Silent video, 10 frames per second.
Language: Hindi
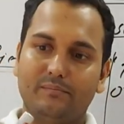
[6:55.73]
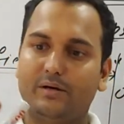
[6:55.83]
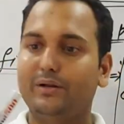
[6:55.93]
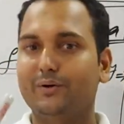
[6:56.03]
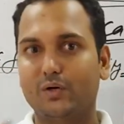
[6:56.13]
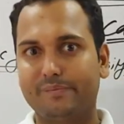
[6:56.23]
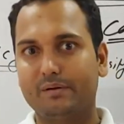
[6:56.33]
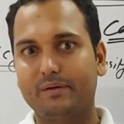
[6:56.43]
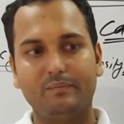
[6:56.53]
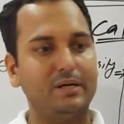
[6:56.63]
मान लो एक नॉर्मल
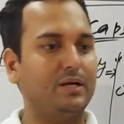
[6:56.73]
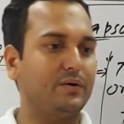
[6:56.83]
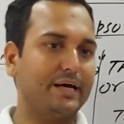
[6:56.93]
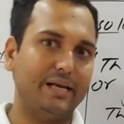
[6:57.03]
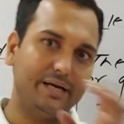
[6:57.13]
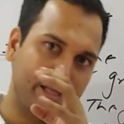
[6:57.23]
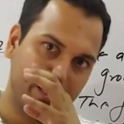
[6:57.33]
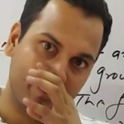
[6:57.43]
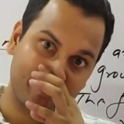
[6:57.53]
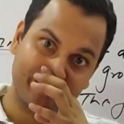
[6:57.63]
बल्ब ले लो एक एलईडी
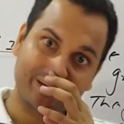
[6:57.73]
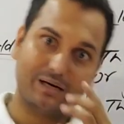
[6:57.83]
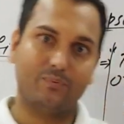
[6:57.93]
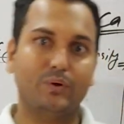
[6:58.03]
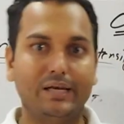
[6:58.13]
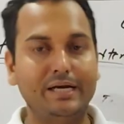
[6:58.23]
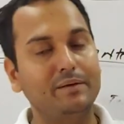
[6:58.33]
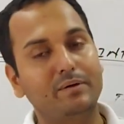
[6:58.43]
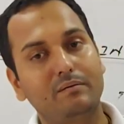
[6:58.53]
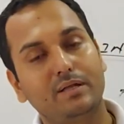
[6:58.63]
ले लो या आप लोग
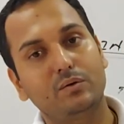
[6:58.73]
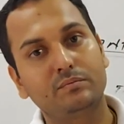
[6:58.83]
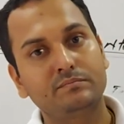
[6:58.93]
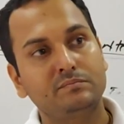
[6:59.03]
एलईडी बल्ब ले लो